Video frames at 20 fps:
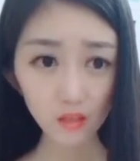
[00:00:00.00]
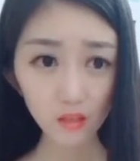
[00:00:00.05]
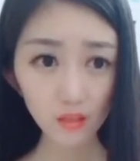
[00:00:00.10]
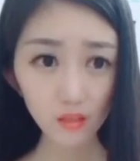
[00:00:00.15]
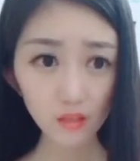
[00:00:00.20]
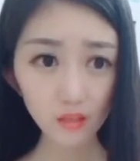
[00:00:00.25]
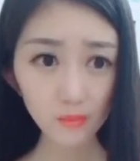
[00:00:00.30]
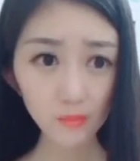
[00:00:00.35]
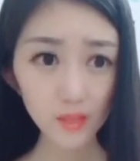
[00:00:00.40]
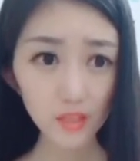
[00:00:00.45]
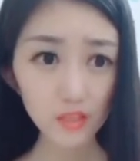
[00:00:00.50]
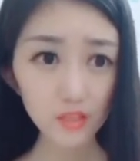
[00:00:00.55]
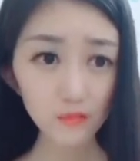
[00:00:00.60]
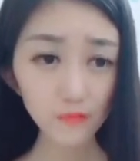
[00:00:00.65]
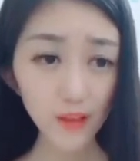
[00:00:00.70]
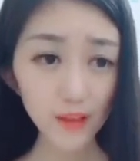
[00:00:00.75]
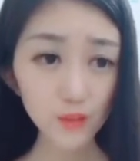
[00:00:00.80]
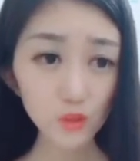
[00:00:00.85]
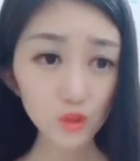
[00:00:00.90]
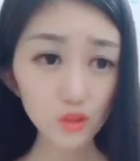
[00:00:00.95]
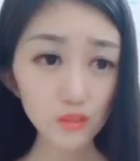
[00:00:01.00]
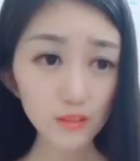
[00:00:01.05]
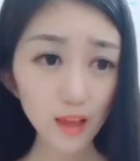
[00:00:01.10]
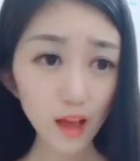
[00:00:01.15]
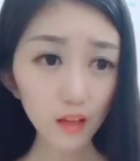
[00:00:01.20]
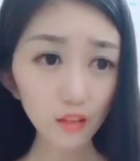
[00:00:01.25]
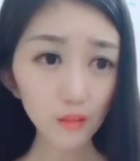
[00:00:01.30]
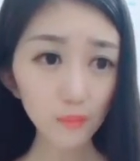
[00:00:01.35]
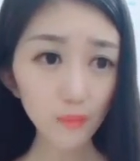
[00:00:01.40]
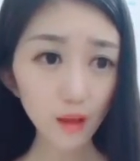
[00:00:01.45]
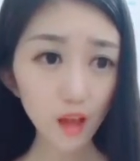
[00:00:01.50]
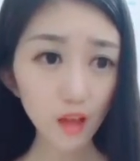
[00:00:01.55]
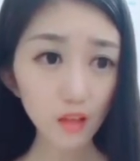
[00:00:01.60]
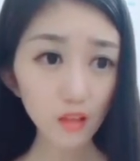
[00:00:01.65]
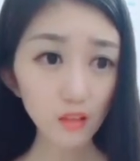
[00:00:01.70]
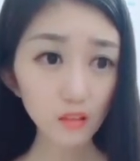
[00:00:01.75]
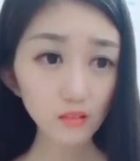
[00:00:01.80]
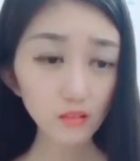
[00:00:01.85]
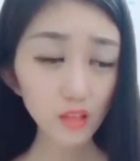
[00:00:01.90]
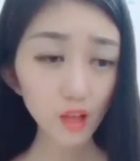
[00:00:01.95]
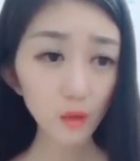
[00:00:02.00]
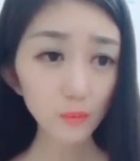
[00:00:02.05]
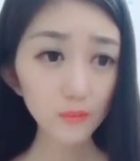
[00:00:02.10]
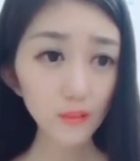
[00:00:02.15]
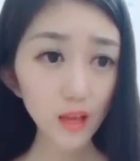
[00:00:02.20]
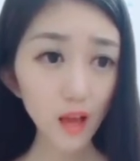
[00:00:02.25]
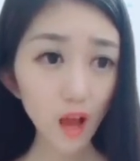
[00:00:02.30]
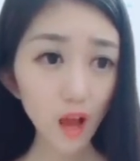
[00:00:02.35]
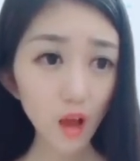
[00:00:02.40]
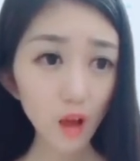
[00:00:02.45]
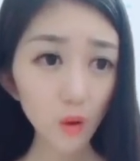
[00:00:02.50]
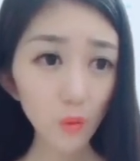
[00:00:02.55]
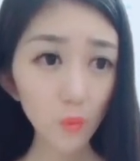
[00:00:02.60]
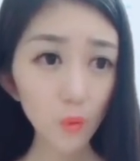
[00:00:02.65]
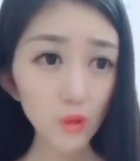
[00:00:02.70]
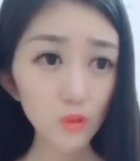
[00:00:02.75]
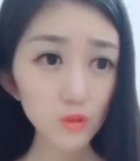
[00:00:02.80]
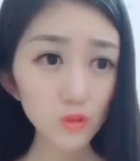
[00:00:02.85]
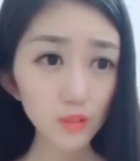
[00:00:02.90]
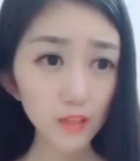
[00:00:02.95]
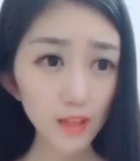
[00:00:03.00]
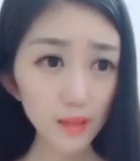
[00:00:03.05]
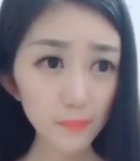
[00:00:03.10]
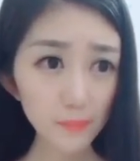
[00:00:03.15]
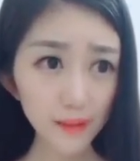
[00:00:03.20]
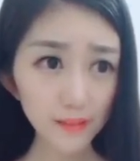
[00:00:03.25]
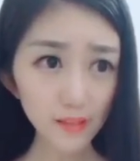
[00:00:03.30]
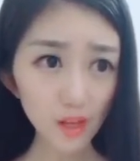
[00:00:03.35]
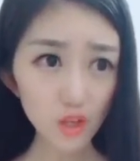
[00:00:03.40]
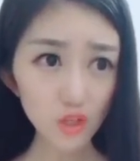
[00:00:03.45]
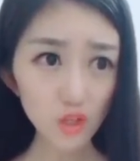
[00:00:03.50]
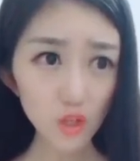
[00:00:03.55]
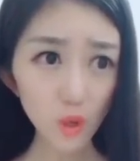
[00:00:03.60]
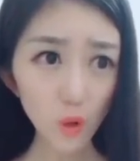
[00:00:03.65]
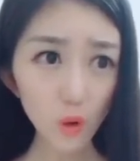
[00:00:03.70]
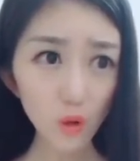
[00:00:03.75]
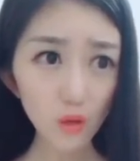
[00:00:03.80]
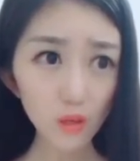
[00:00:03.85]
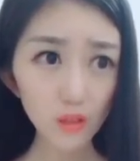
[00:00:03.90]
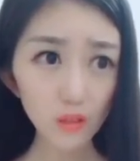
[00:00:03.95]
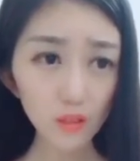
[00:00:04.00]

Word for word: 你没吃饭就吃药了吗？要不要我去给你买点粥？